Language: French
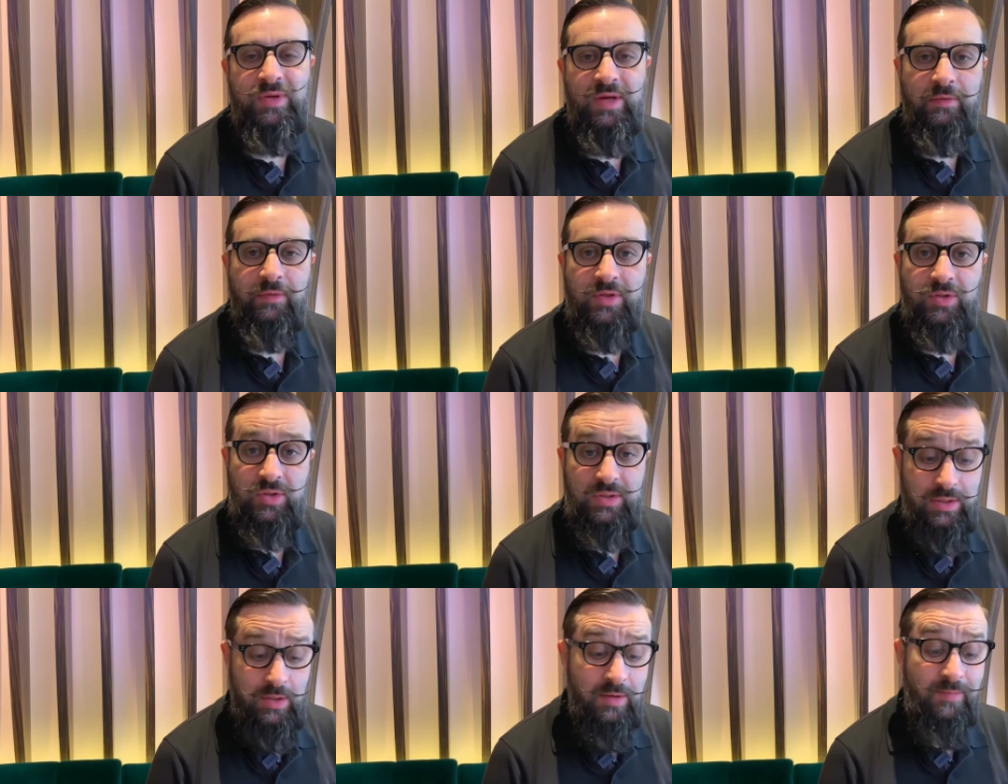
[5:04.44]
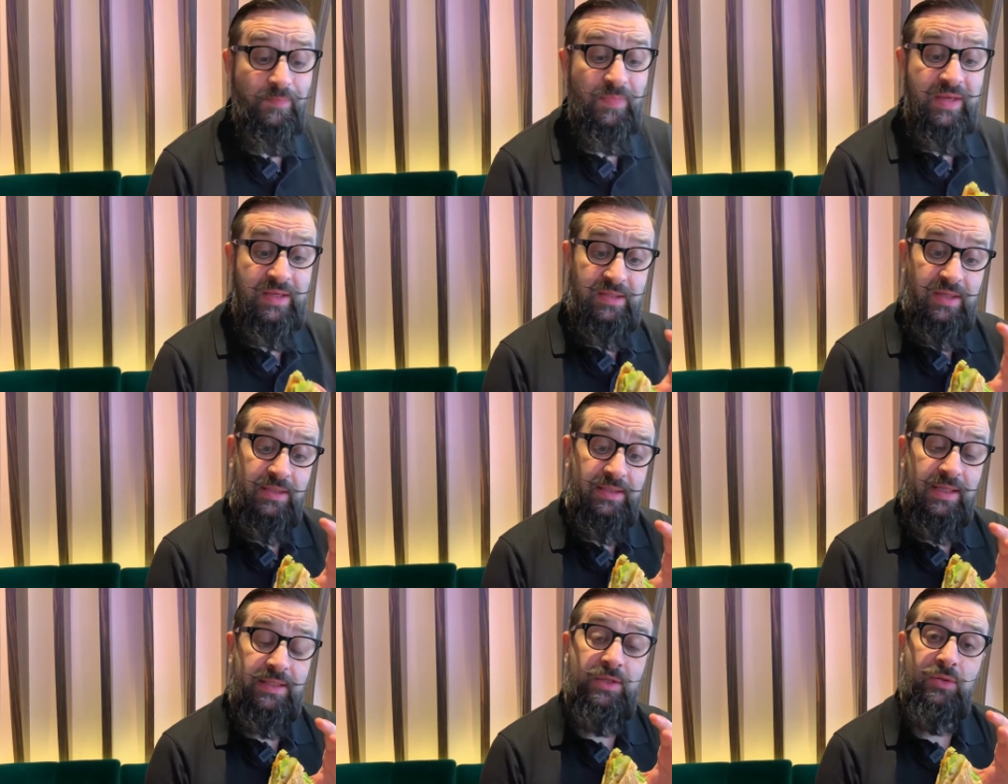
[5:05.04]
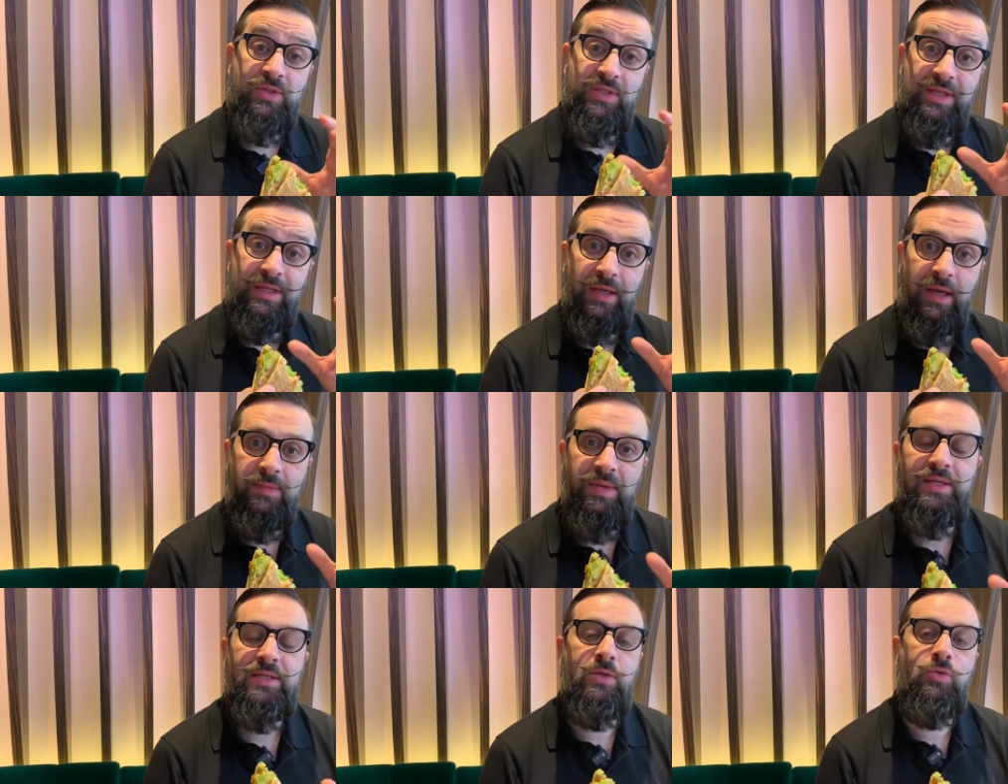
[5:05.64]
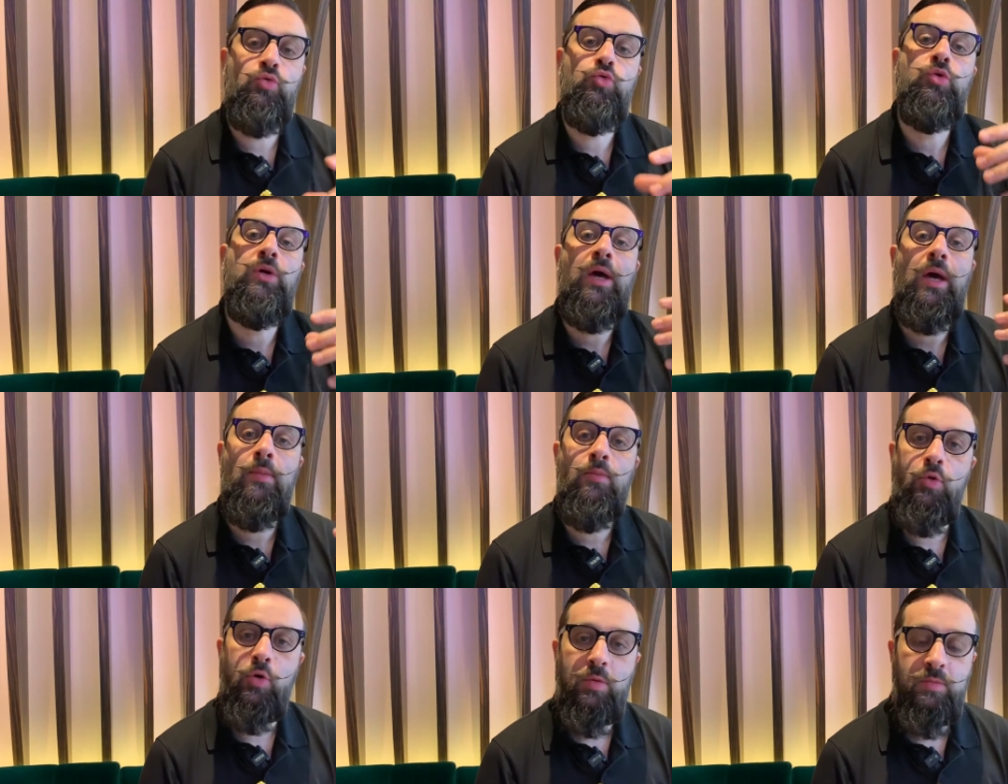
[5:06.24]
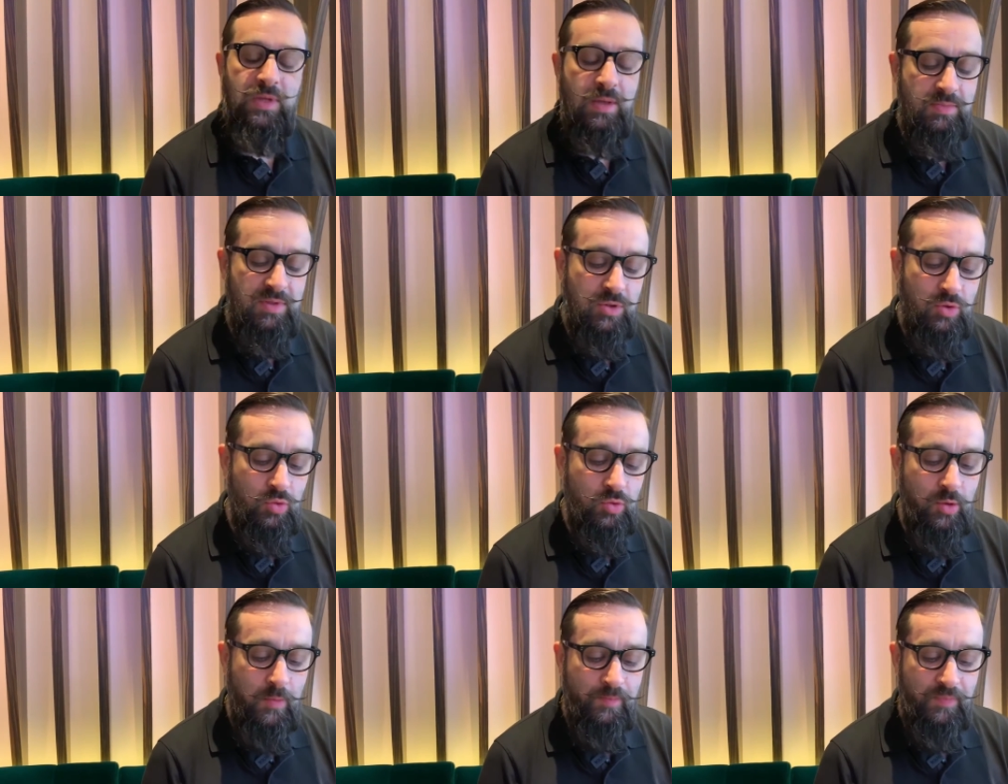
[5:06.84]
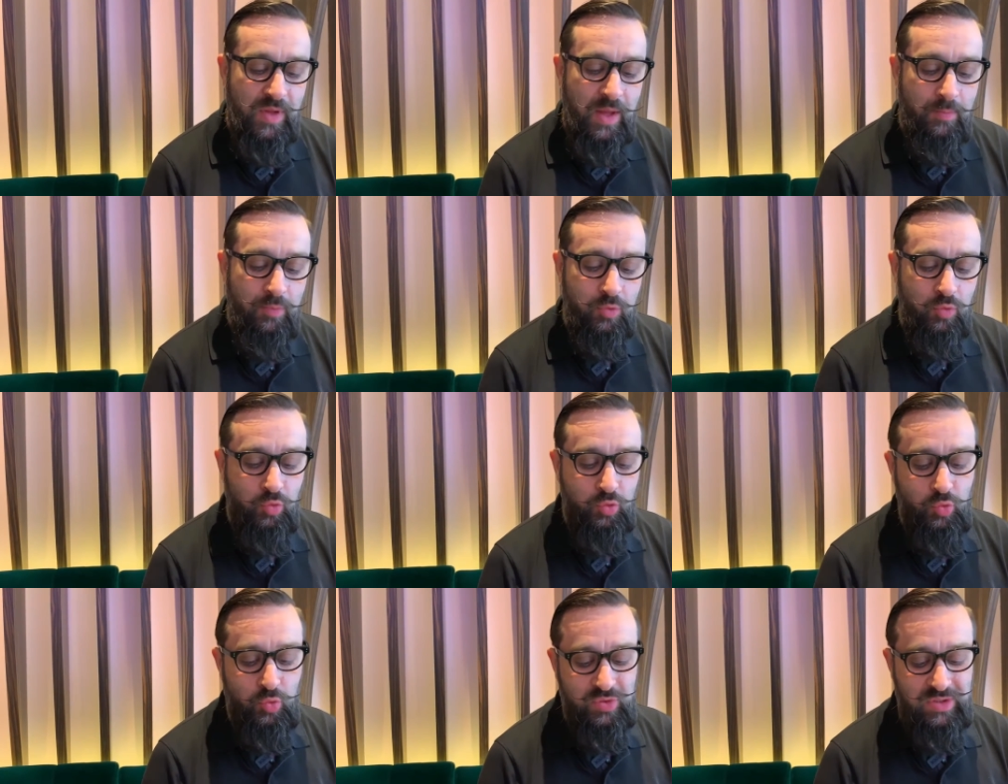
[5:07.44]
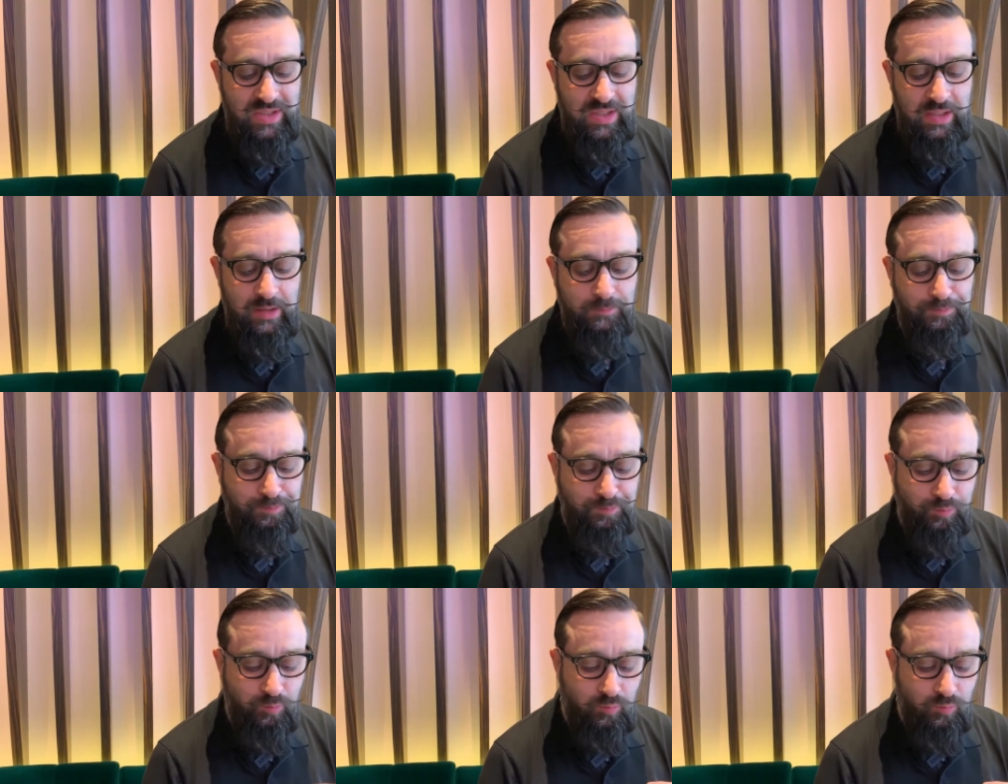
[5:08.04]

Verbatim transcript: bien voir ce que ça donne. Et ça s'associe très bien, ça donne du crémeux comme d'habitude, un peu d'onctuosité.